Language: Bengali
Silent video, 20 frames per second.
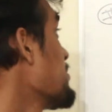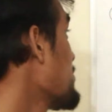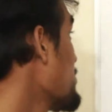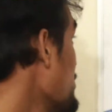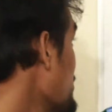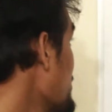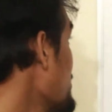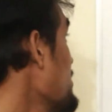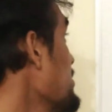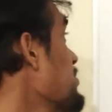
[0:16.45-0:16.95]

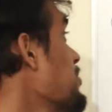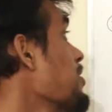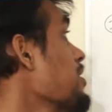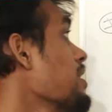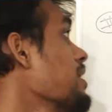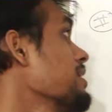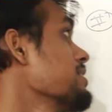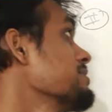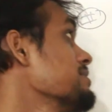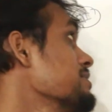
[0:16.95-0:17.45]
প্রথমে
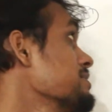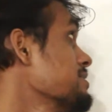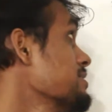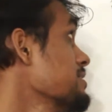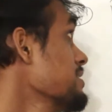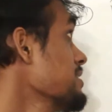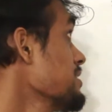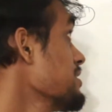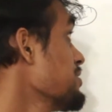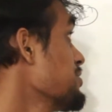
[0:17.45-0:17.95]
বলা আছে
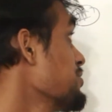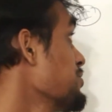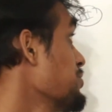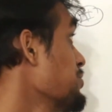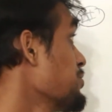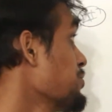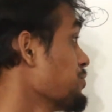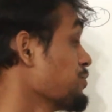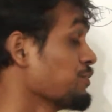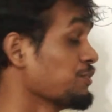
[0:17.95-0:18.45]
যে
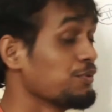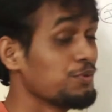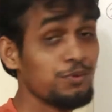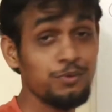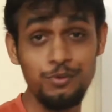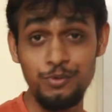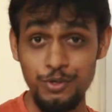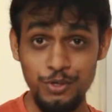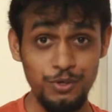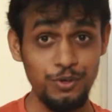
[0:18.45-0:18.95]

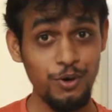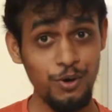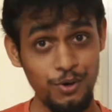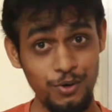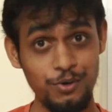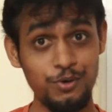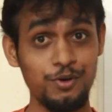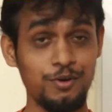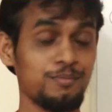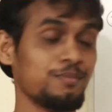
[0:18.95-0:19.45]
দুই
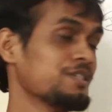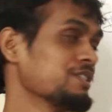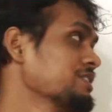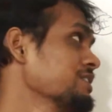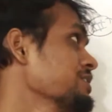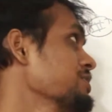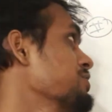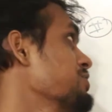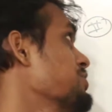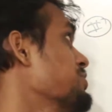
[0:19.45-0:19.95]
অঙ্ক
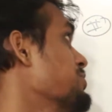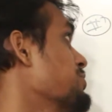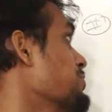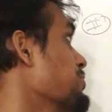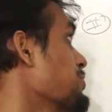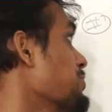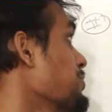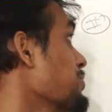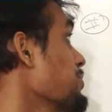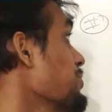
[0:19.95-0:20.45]
বিশিষ্ট
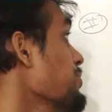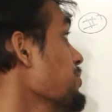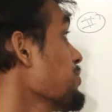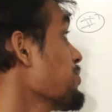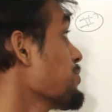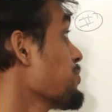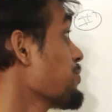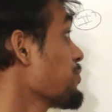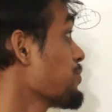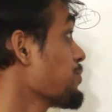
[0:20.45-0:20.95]

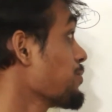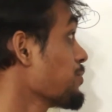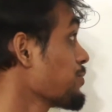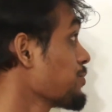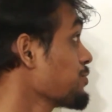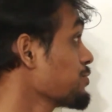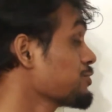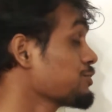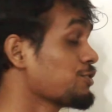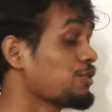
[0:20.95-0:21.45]

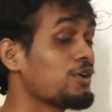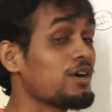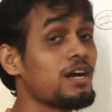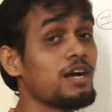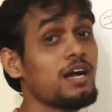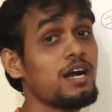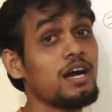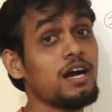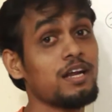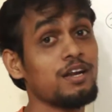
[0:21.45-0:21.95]
কোনো
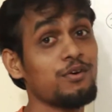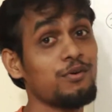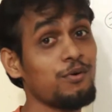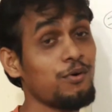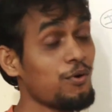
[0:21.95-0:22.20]
সংখ্যার